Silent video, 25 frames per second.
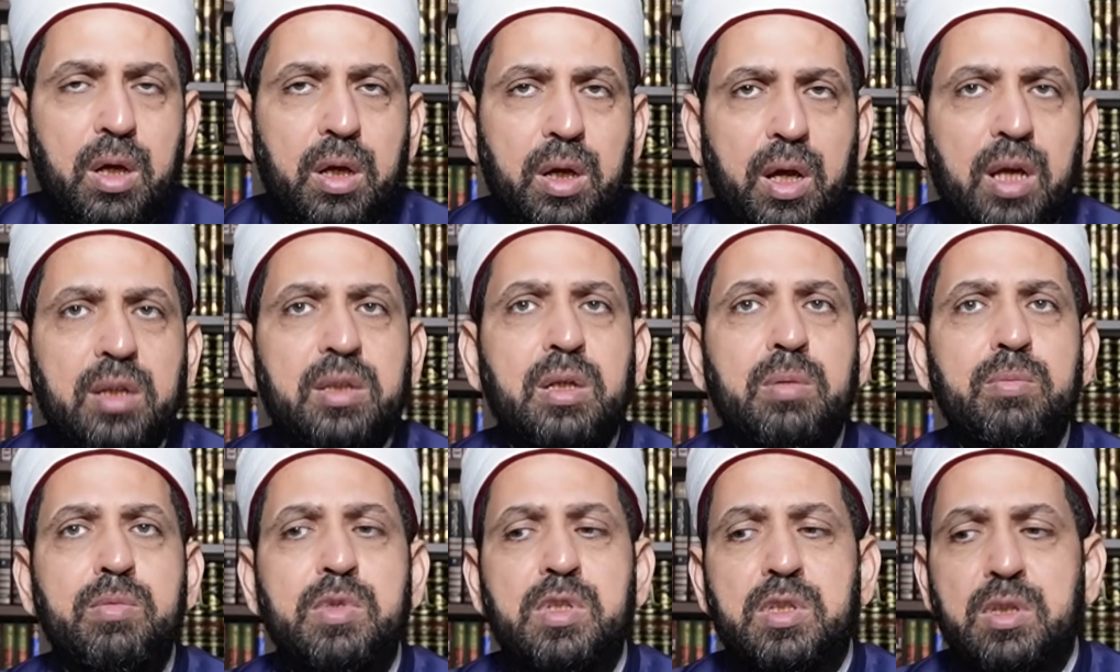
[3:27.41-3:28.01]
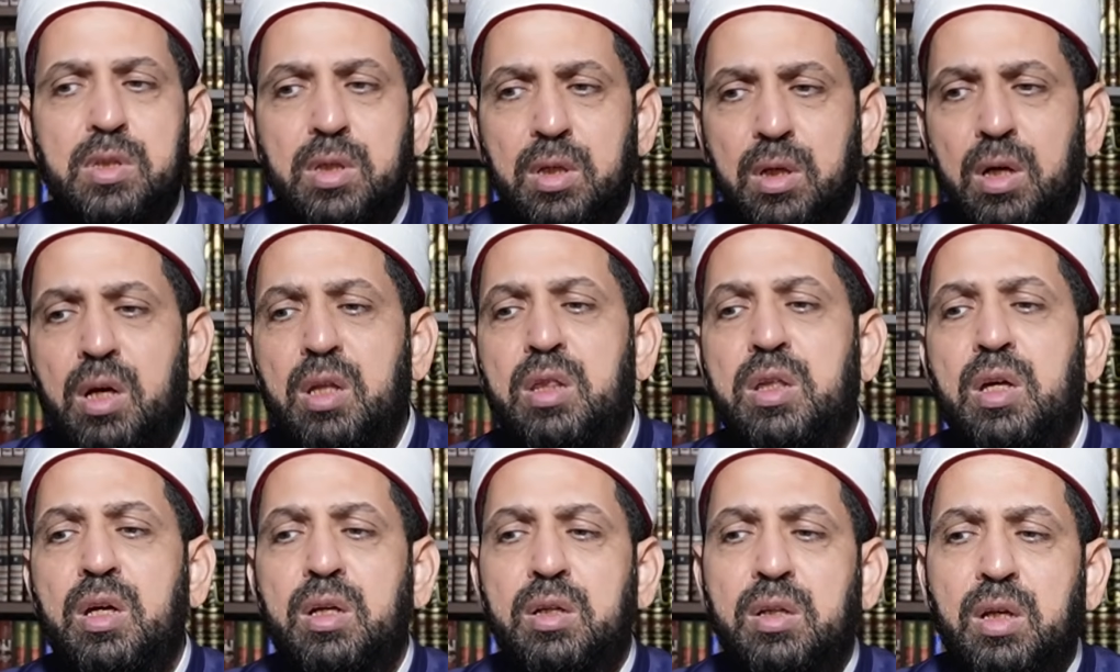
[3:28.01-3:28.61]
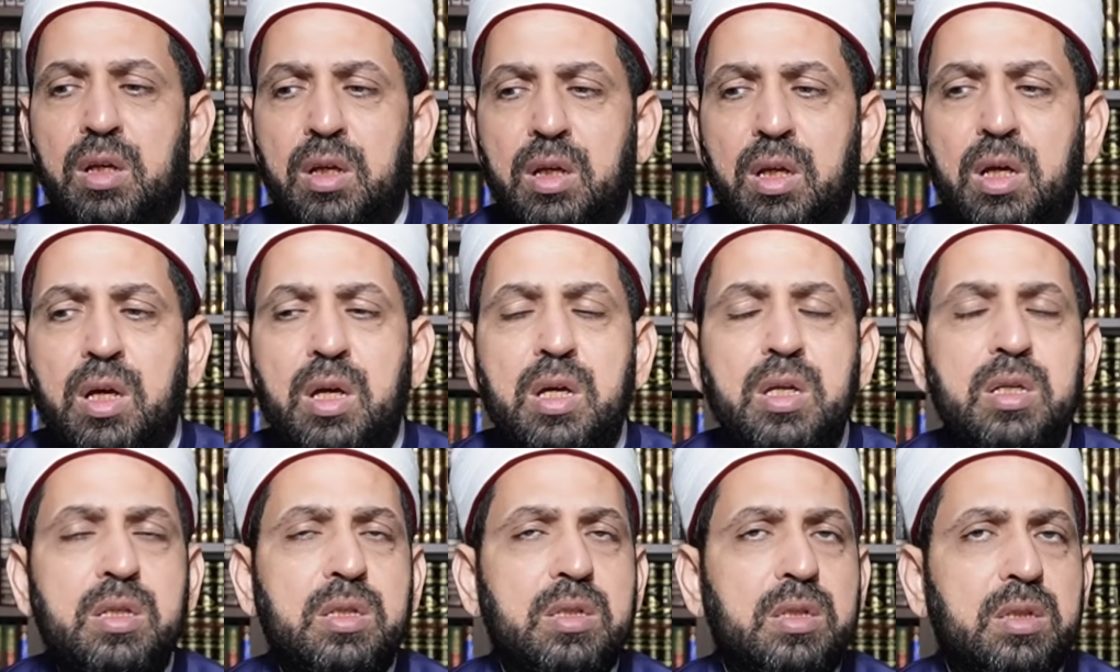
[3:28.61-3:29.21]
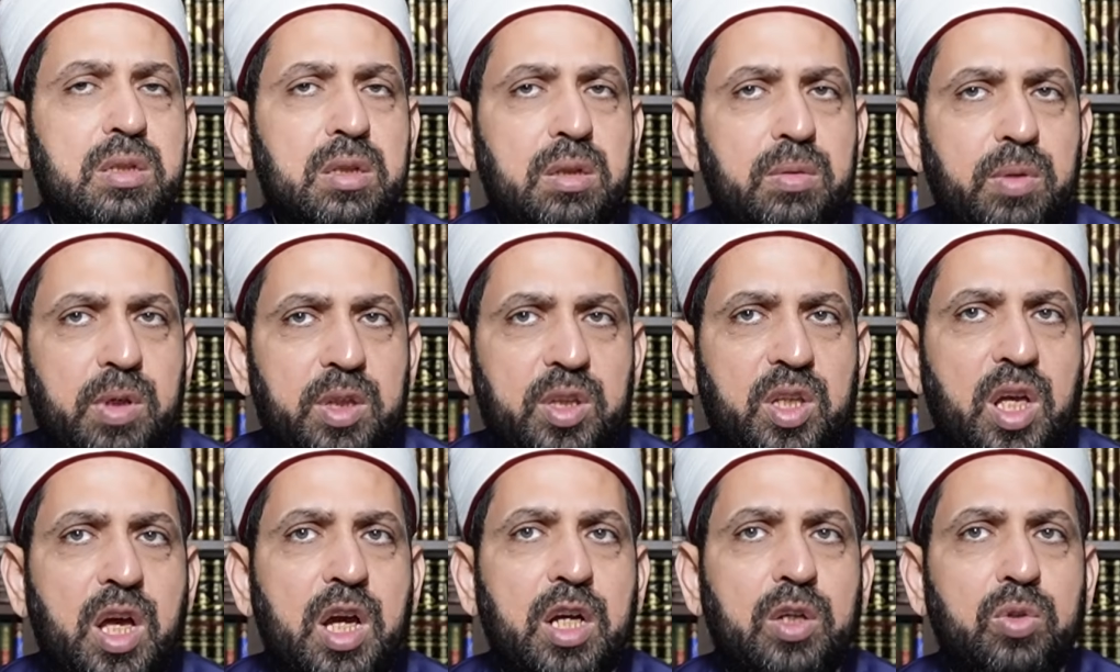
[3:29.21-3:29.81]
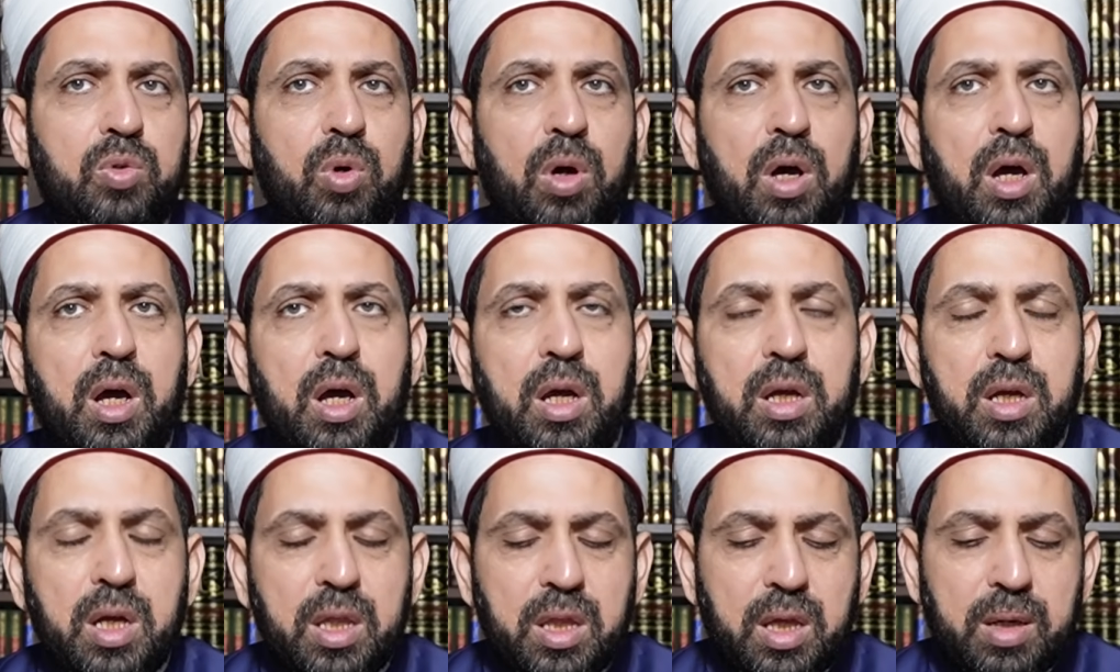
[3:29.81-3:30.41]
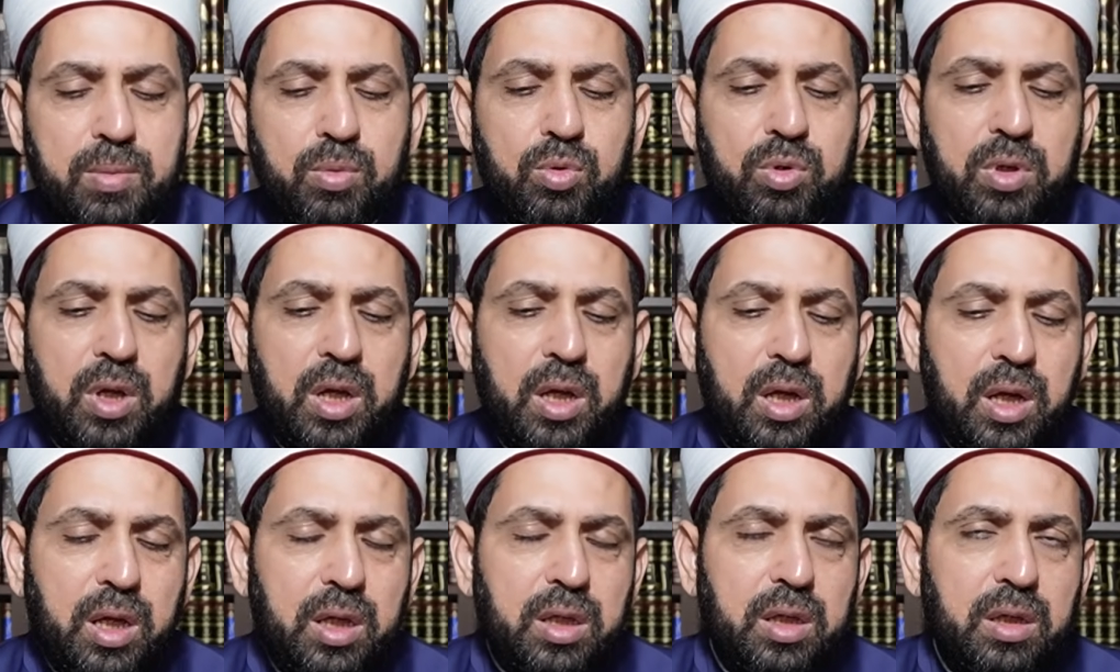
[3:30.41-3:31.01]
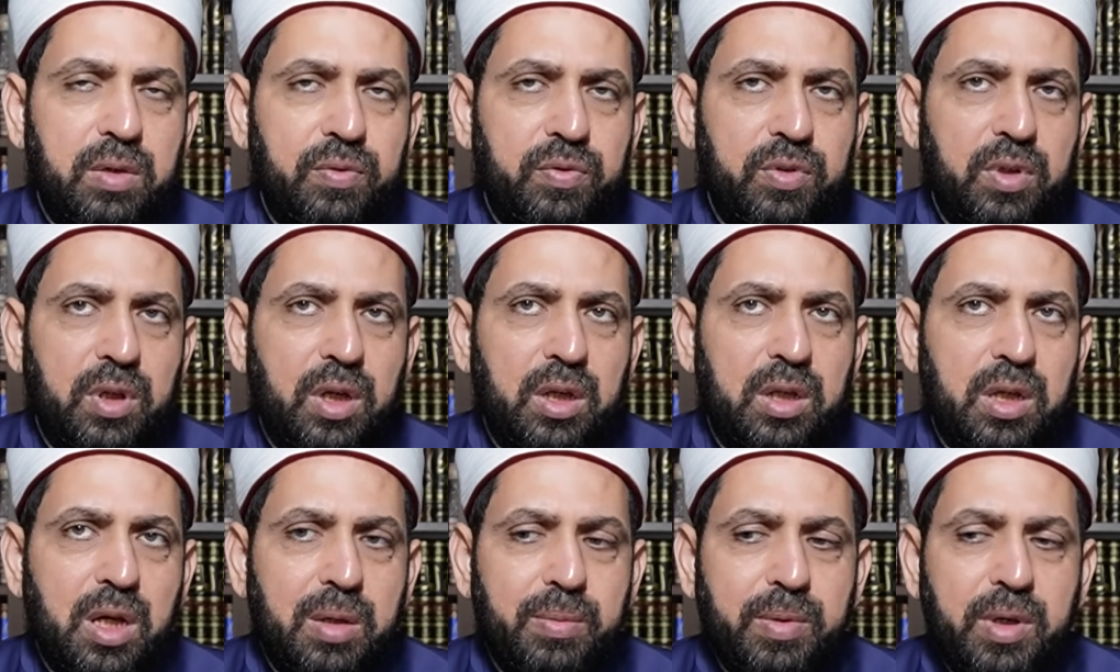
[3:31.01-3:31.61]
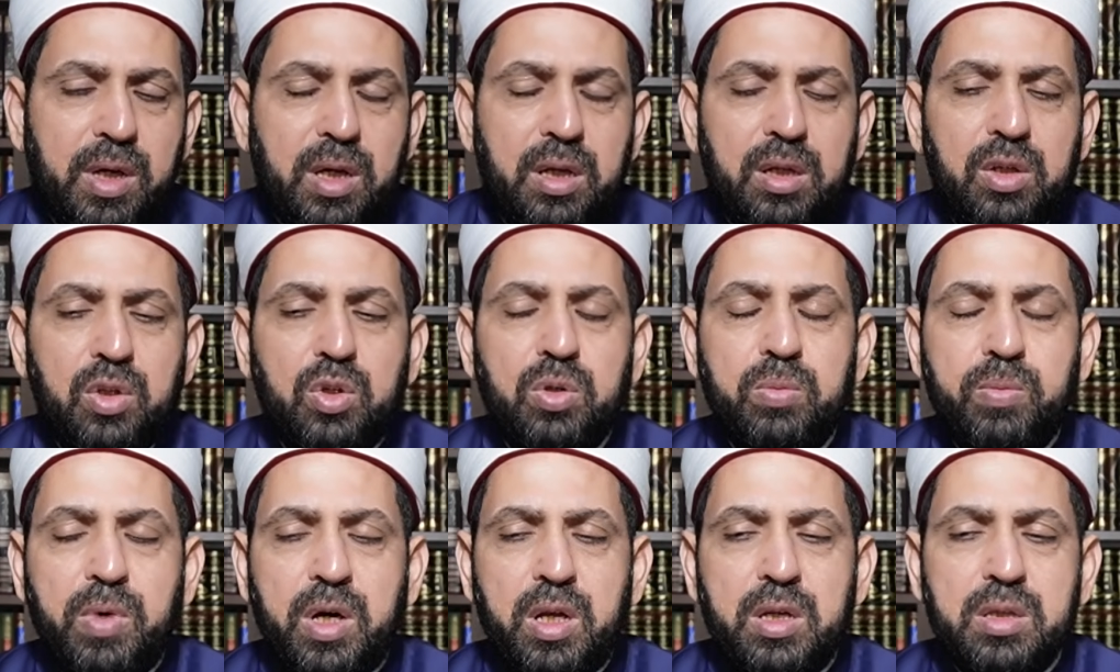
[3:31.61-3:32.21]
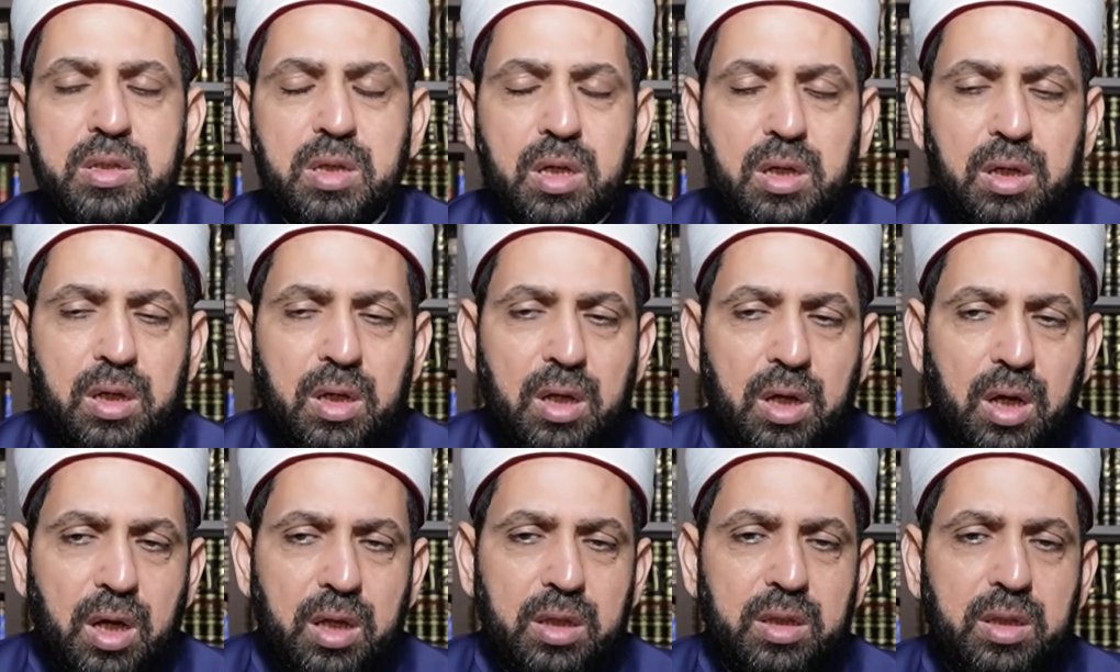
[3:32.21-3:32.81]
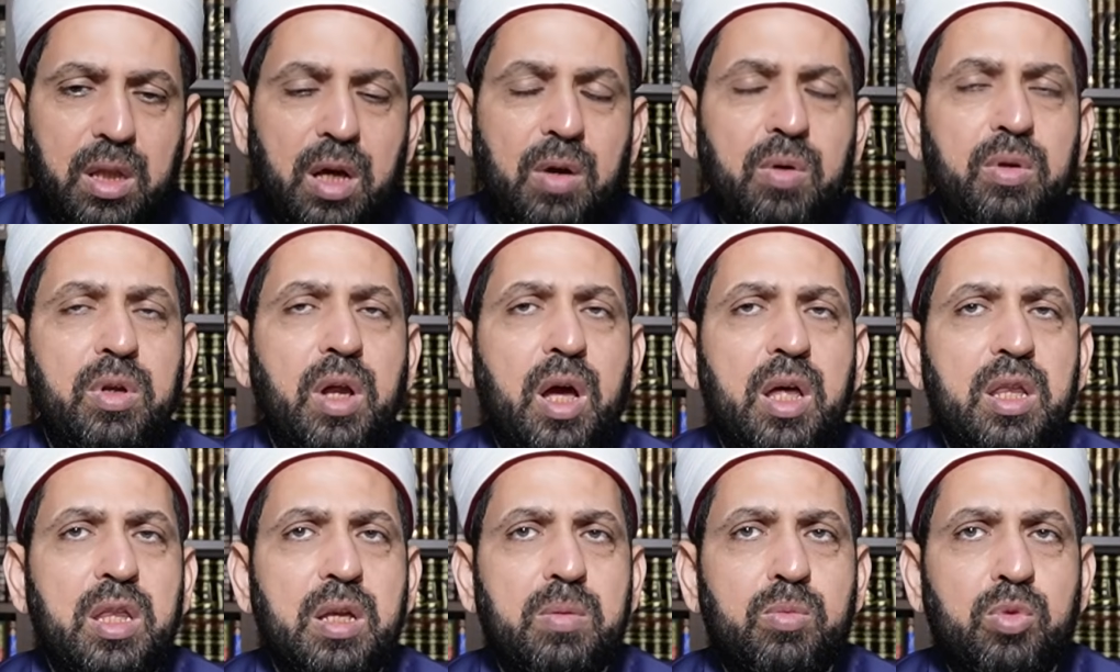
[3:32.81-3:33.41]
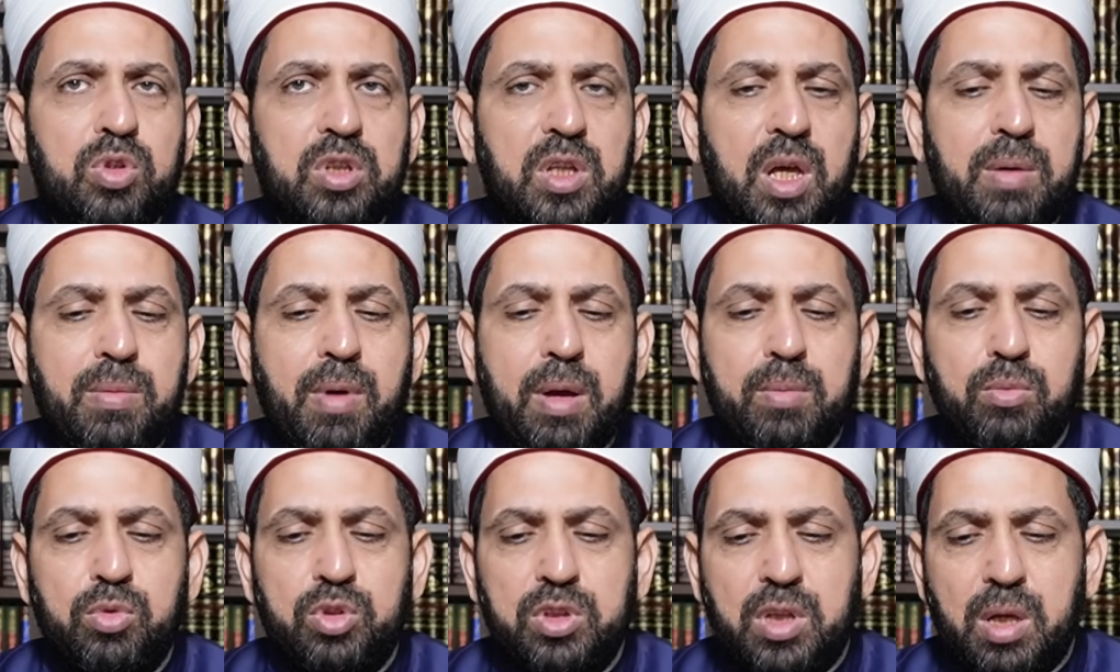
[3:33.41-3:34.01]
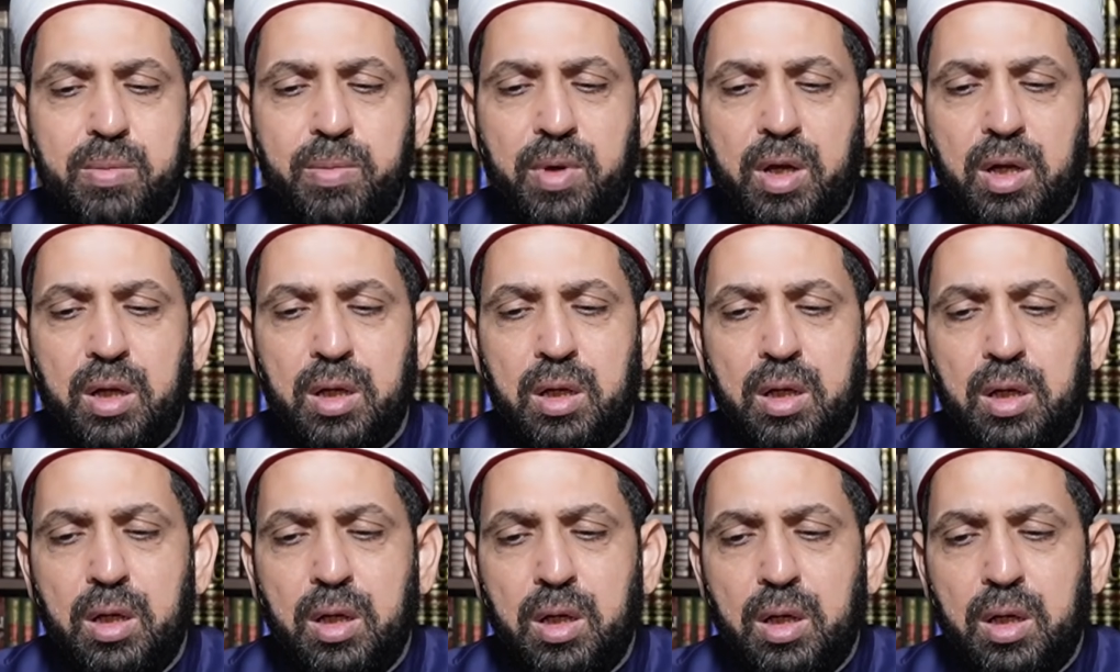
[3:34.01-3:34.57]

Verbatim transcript: كتب استغاثه ان الناس يحتاج دعاء يذهبون اليه في اليابان ليمارس الدعوه هذا المجتمع مجتمع